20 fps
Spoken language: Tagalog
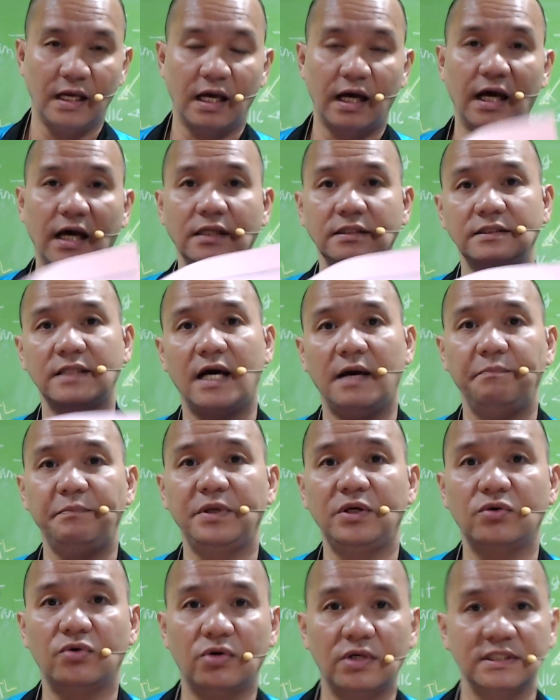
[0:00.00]
Ang
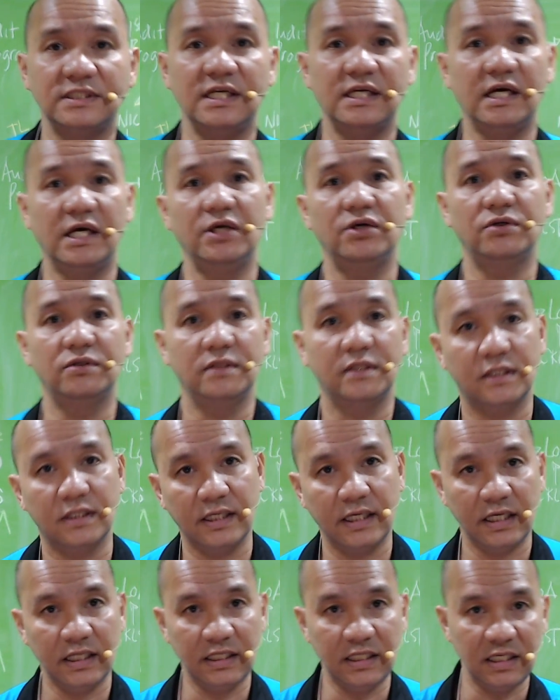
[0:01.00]
topic ko kasi ngayon
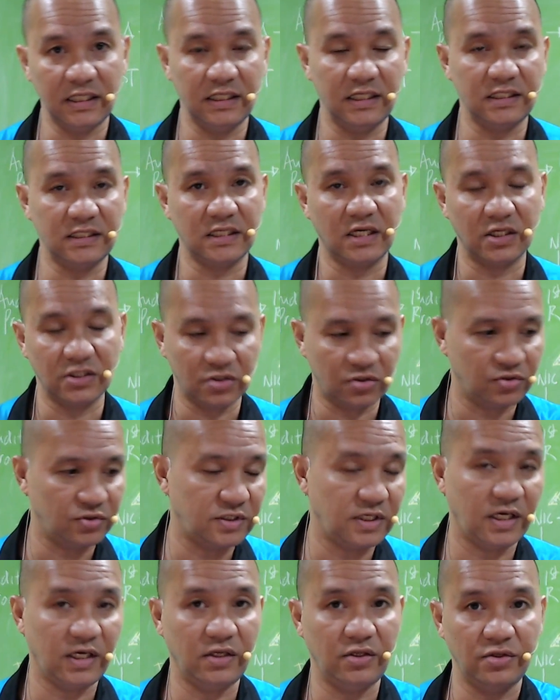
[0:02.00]
ay i-discuss ko
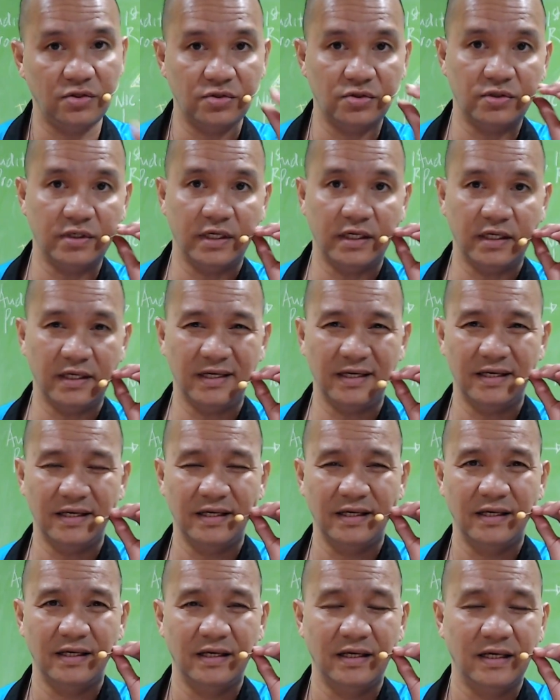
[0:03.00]
sa inyo eh,
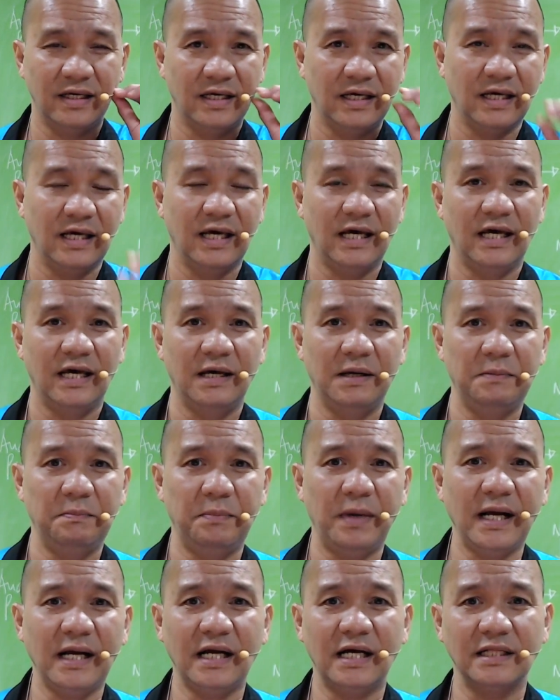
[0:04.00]

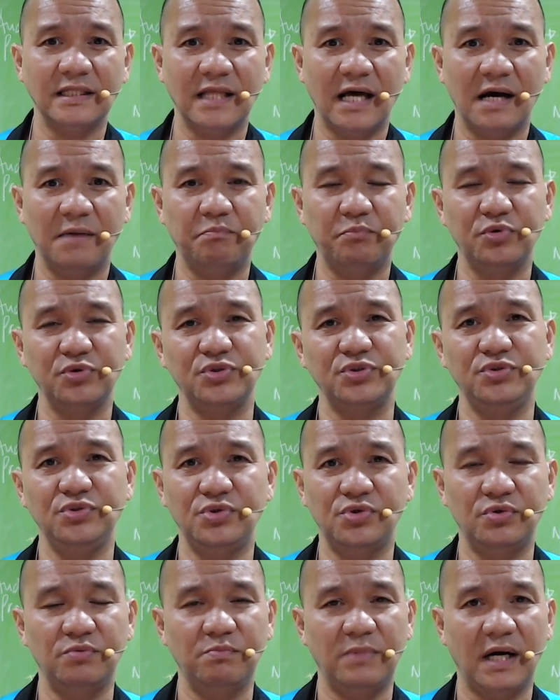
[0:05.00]
pagkatapos
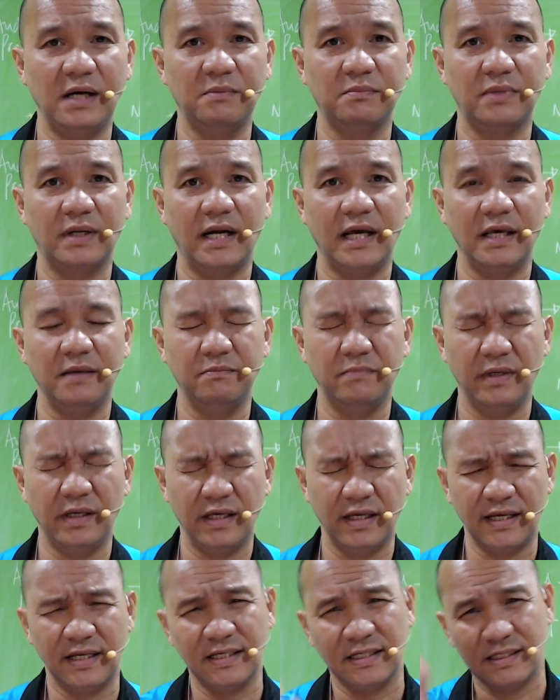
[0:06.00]
nyong mag-bribe,
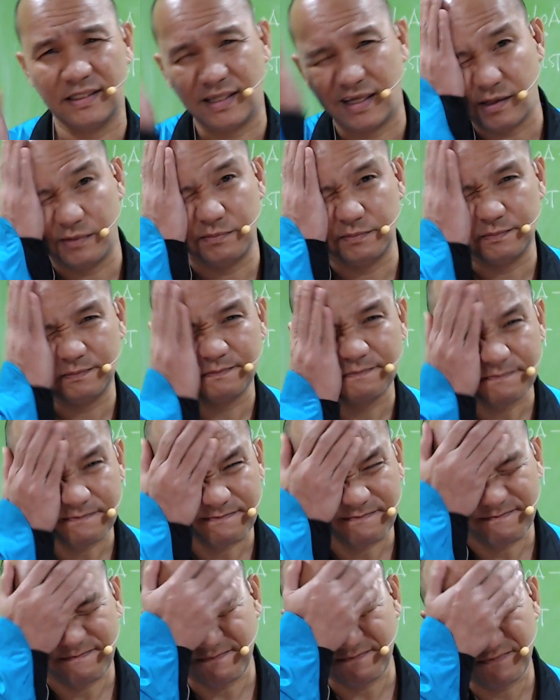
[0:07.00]
este,
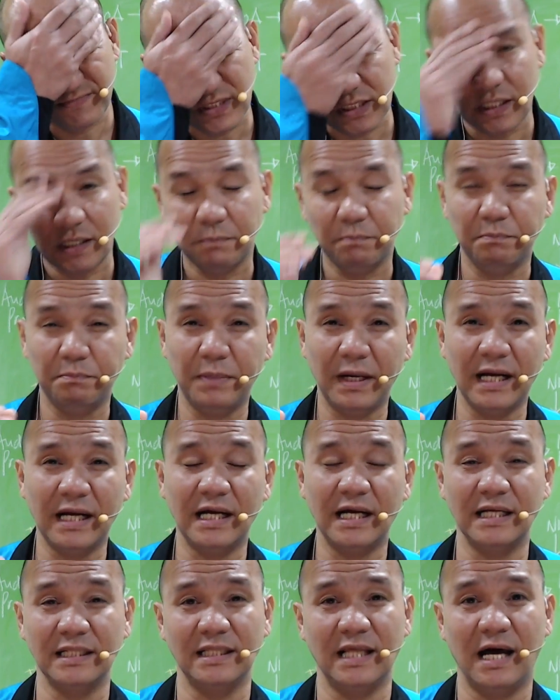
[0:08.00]

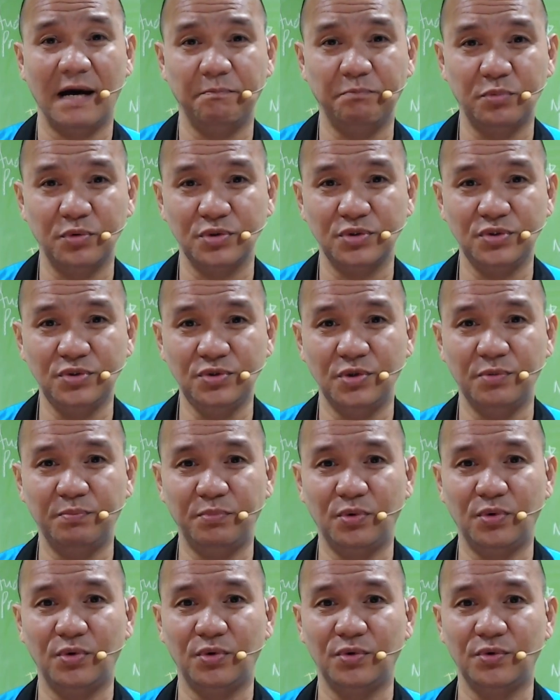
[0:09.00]
pagkatapos nyo
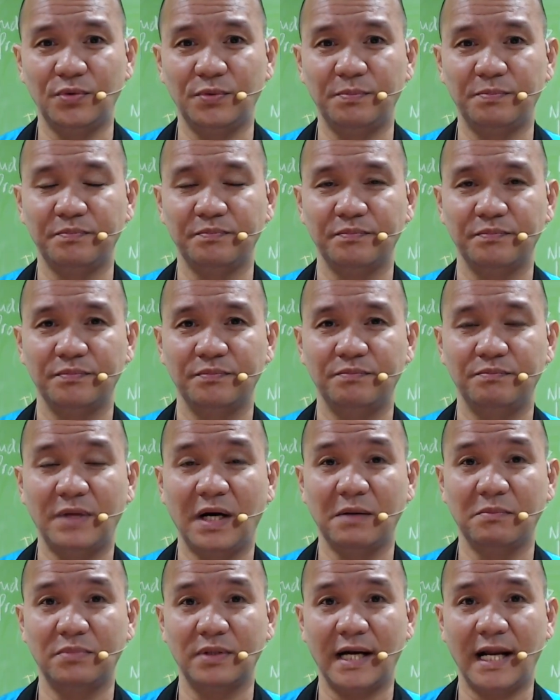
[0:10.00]
pong
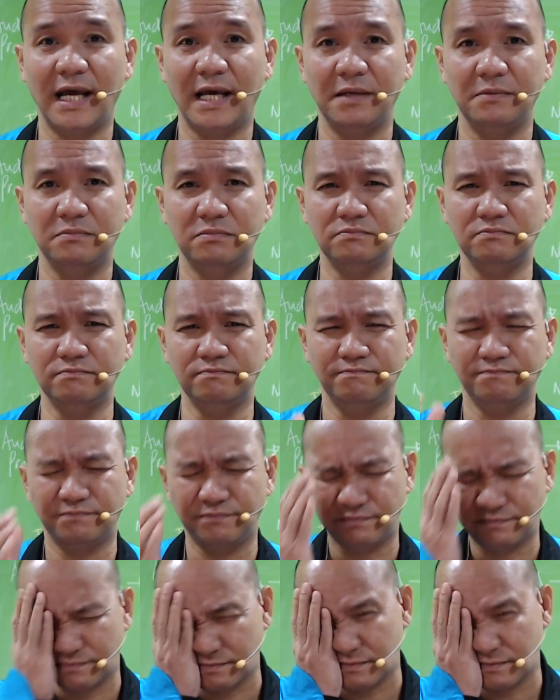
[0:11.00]
mag-bribe. Mm.